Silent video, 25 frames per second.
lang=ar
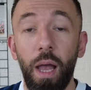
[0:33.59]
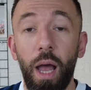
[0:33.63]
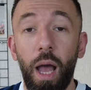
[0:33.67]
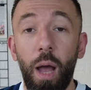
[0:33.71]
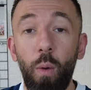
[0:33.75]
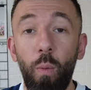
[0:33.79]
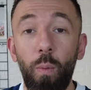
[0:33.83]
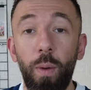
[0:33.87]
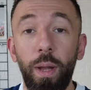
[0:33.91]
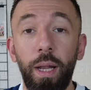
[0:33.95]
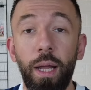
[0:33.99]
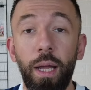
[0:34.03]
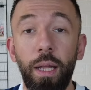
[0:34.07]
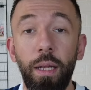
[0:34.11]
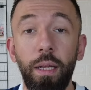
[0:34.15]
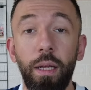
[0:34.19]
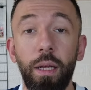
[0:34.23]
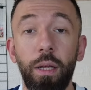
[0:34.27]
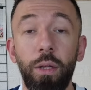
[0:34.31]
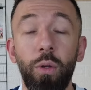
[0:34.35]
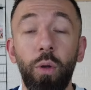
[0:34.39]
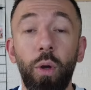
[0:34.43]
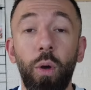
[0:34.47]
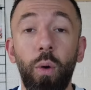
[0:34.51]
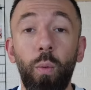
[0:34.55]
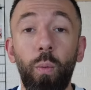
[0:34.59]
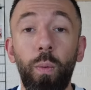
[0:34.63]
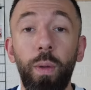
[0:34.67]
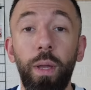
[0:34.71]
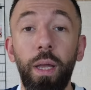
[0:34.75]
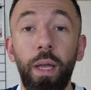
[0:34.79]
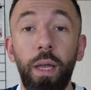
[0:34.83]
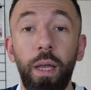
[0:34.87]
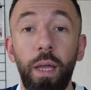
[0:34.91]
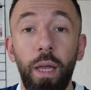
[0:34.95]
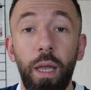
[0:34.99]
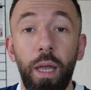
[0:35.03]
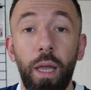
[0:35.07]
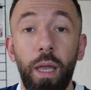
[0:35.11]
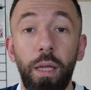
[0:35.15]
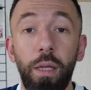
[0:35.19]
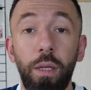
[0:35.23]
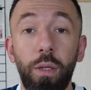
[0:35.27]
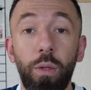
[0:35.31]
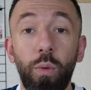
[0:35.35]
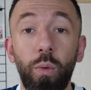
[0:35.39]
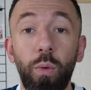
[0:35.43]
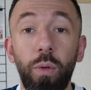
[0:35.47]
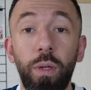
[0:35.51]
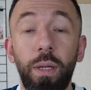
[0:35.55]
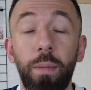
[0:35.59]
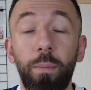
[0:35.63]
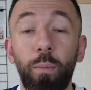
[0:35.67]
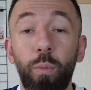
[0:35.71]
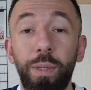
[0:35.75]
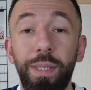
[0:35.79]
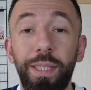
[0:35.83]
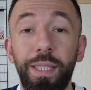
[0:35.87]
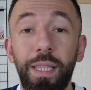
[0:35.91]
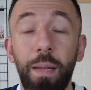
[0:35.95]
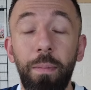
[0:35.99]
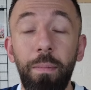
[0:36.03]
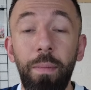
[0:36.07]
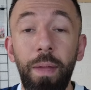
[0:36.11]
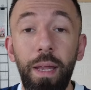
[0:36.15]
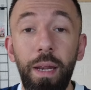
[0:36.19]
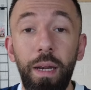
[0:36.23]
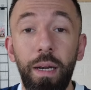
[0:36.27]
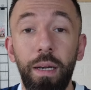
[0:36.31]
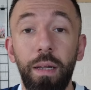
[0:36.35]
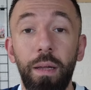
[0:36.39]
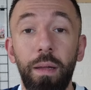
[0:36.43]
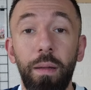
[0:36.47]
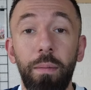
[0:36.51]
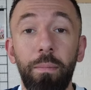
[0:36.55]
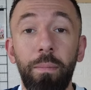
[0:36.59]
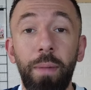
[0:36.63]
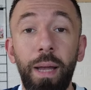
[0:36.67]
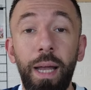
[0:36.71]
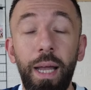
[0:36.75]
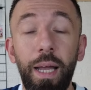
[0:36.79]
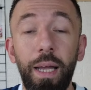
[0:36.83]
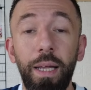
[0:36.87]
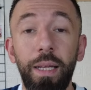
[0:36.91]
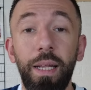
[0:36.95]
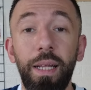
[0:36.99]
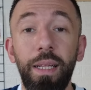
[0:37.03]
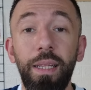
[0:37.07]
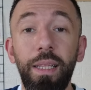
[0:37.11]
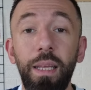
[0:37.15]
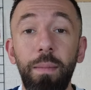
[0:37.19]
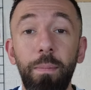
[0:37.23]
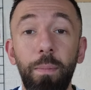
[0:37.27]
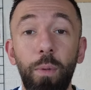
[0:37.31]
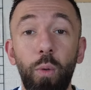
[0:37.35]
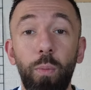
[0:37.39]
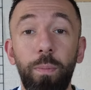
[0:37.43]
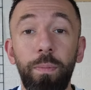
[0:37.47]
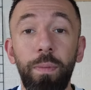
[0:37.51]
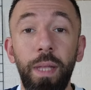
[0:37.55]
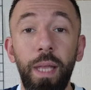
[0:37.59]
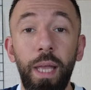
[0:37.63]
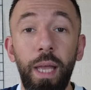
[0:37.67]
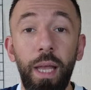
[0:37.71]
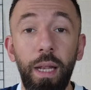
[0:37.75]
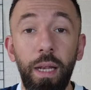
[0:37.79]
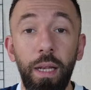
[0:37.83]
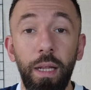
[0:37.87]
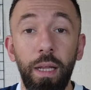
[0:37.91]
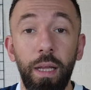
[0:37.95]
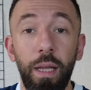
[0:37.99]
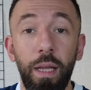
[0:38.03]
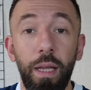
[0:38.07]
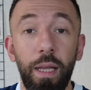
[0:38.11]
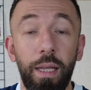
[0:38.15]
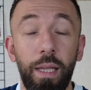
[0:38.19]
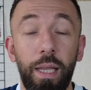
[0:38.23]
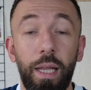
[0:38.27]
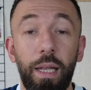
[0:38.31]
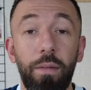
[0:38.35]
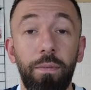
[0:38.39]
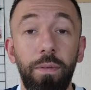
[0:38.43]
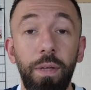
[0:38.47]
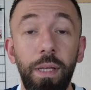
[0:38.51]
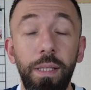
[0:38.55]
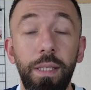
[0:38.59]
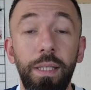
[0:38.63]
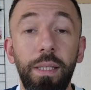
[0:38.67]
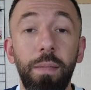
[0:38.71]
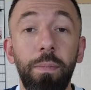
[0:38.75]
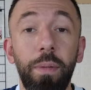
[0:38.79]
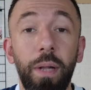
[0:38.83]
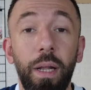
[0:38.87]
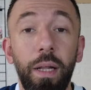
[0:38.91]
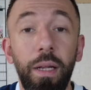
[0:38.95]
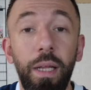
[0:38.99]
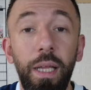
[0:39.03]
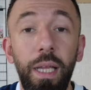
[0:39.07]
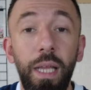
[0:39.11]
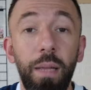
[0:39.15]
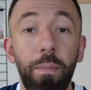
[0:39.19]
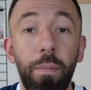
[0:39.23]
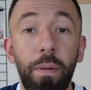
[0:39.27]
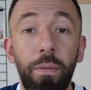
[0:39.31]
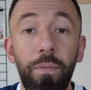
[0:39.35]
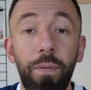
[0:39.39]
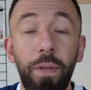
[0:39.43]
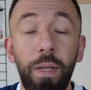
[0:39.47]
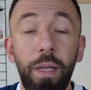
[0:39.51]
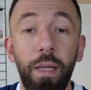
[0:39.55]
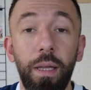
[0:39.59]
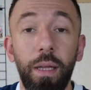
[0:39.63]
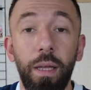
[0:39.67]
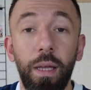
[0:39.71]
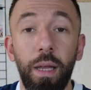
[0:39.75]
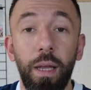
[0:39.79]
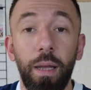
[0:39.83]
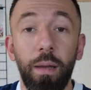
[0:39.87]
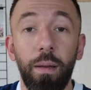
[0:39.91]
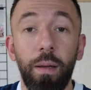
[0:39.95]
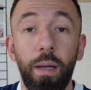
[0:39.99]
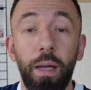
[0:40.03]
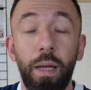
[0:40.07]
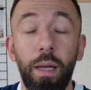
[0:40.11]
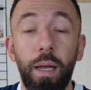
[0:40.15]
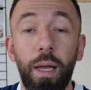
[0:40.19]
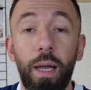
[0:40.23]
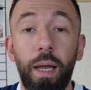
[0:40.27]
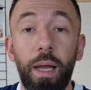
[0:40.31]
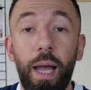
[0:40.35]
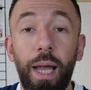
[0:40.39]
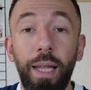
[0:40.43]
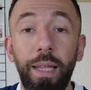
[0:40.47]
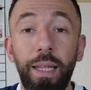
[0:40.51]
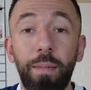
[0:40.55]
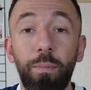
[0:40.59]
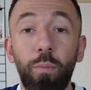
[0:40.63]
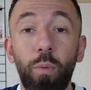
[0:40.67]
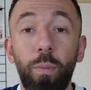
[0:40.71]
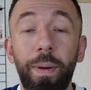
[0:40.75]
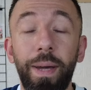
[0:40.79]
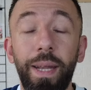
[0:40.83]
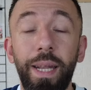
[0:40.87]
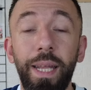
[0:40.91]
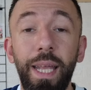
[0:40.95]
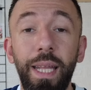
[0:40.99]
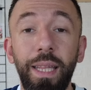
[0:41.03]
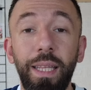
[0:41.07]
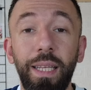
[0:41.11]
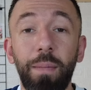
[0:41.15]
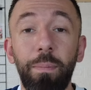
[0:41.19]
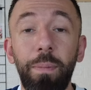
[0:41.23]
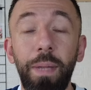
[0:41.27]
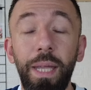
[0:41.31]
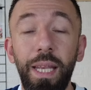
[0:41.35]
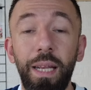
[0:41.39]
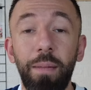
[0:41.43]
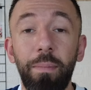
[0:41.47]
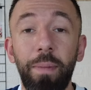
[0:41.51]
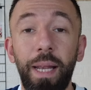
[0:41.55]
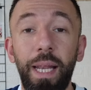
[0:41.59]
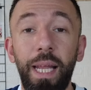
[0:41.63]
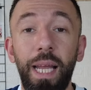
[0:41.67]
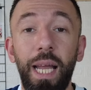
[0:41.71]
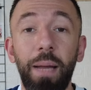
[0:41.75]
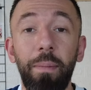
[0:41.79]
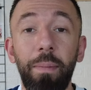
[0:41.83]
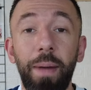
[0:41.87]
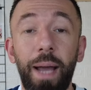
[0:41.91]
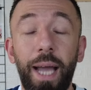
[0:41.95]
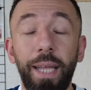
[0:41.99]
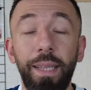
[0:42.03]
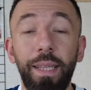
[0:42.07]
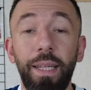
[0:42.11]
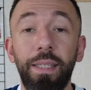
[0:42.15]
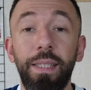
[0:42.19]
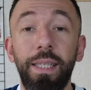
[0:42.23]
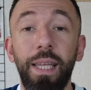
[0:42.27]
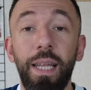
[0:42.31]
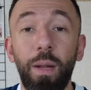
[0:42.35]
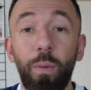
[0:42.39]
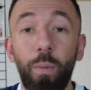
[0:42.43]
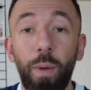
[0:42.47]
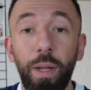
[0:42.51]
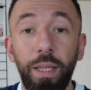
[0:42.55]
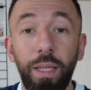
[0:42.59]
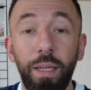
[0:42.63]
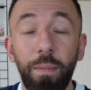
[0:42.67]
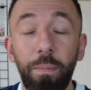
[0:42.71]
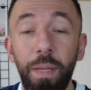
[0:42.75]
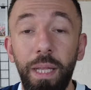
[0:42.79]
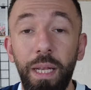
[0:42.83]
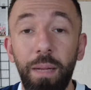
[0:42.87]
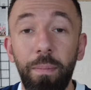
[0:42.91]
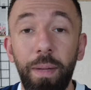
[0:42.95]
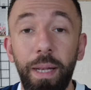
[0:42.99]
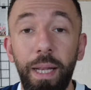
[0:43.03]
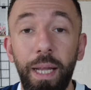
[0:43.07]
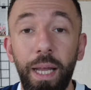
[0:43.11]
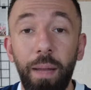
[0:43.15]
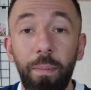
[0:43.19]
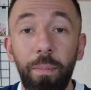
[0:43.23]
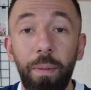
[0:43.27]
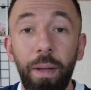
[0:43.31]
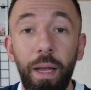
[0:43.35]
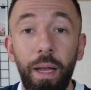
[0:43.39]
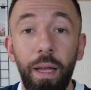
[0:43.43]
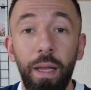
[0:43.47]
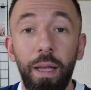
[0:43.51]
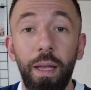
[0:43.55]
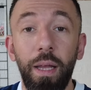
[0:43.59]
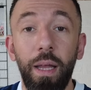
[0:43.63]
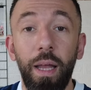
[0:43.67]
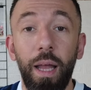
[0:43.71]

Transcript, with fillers: اولا انه هو يكون مستمر مع نادي بلبنان يعني في استمراريه ما في آه، عدد مباريات كبيره ما لعبها عدد سنوات كبيره ما لعبها